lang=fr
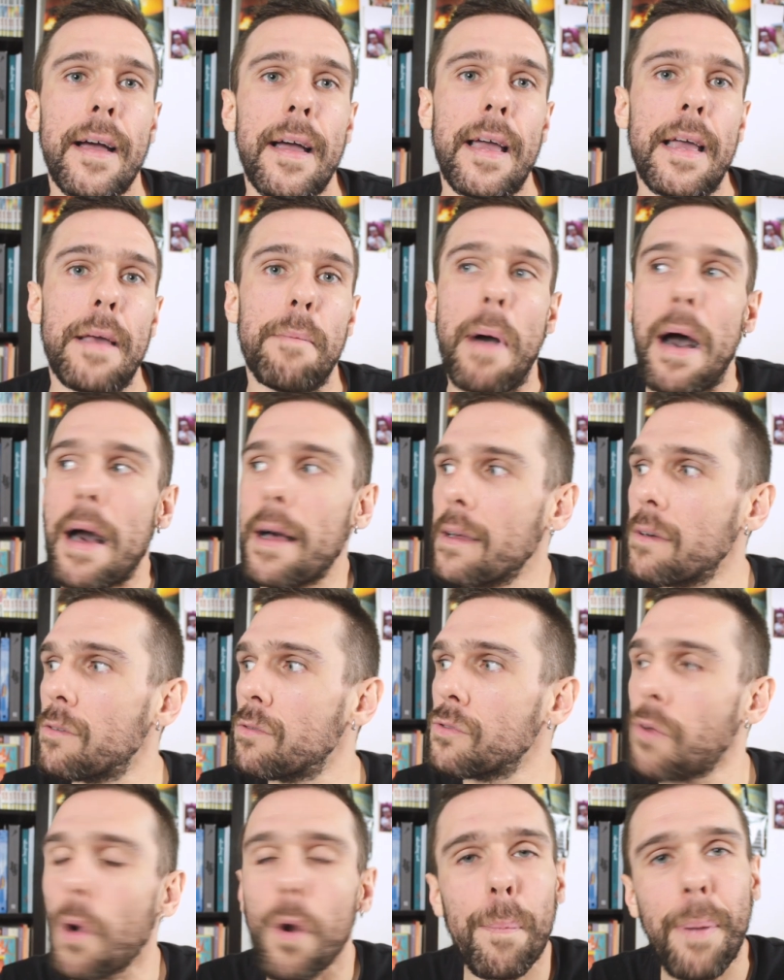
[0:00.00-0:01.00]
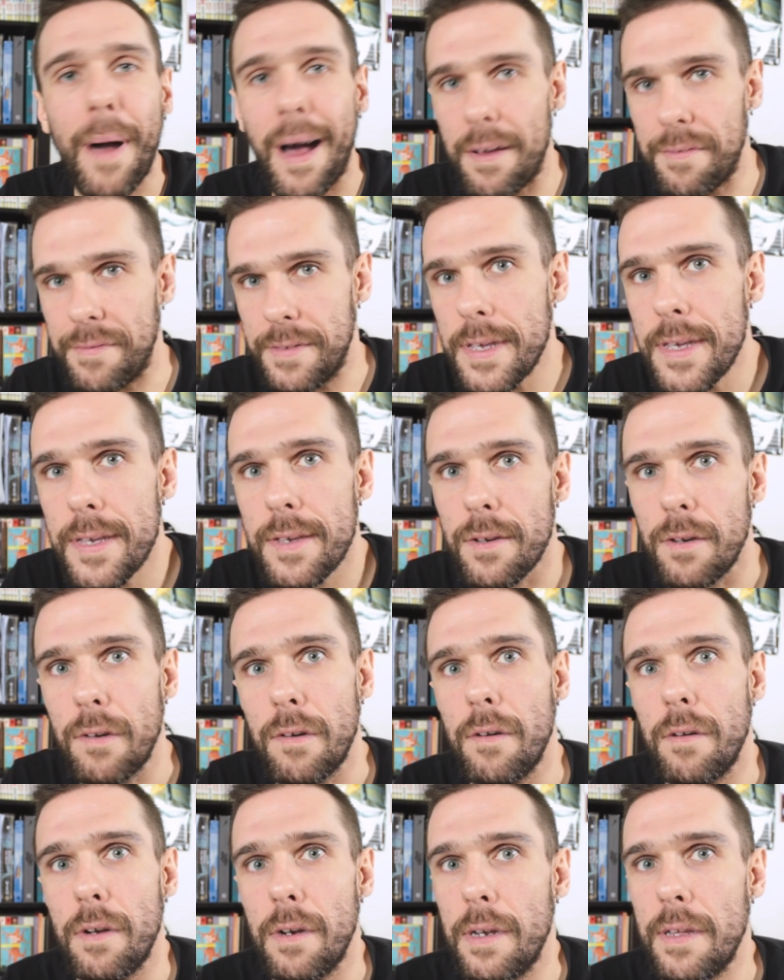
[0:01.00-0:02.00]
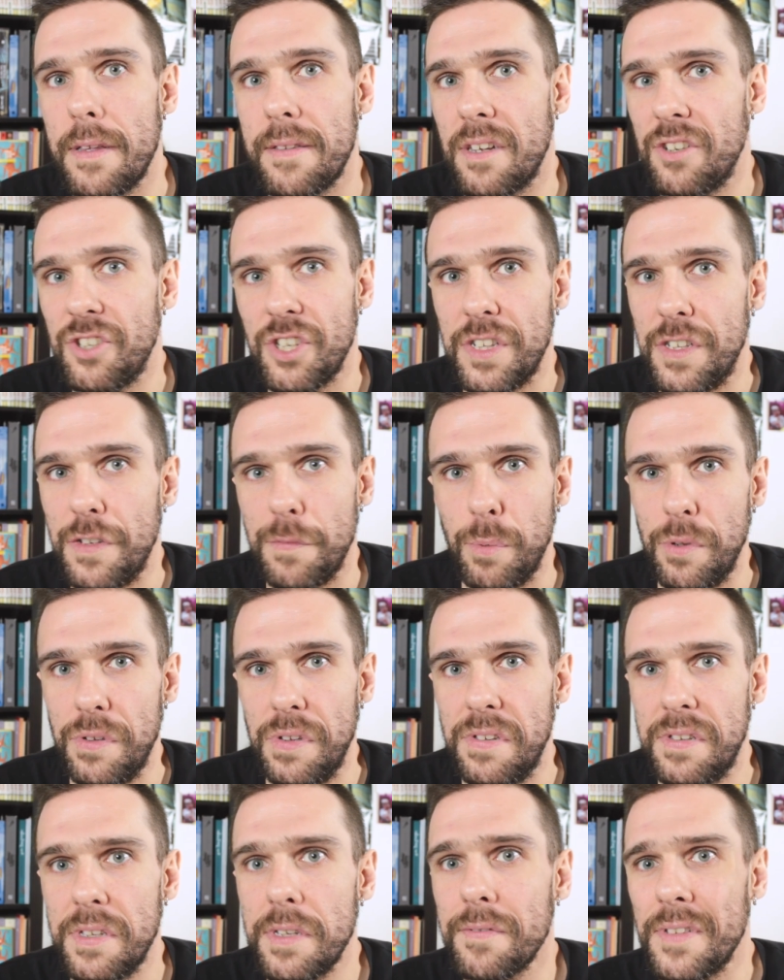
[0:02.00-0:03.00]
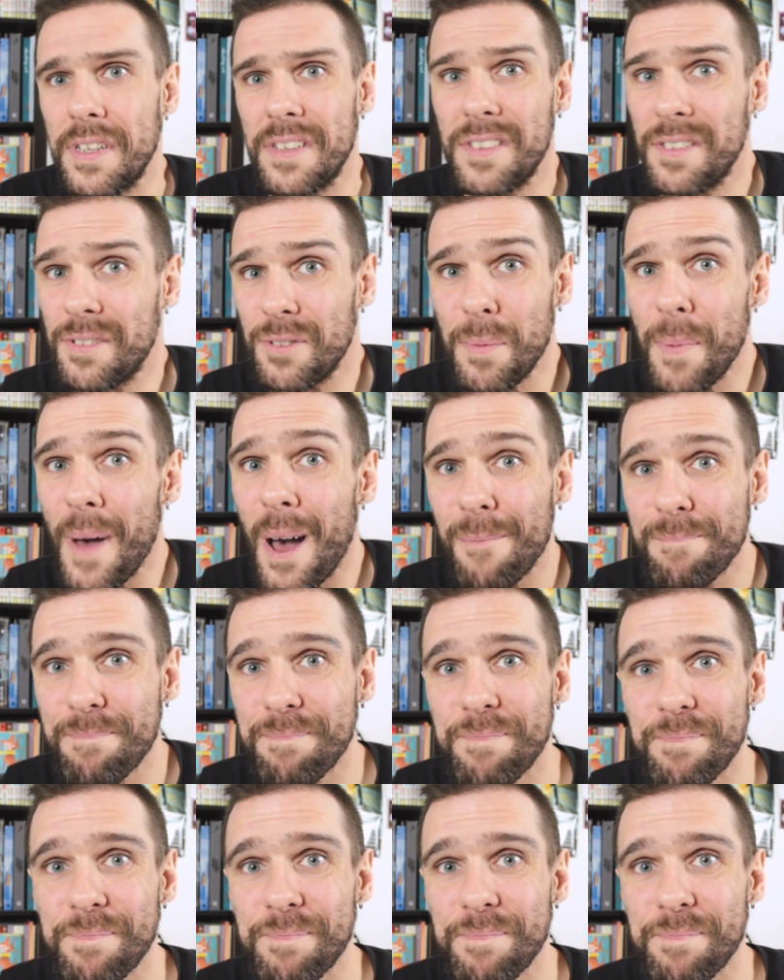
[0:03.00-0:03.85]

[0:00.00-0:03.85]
eh ben, dans le pravik, euh, les adjectifs possessifs n'existent pas.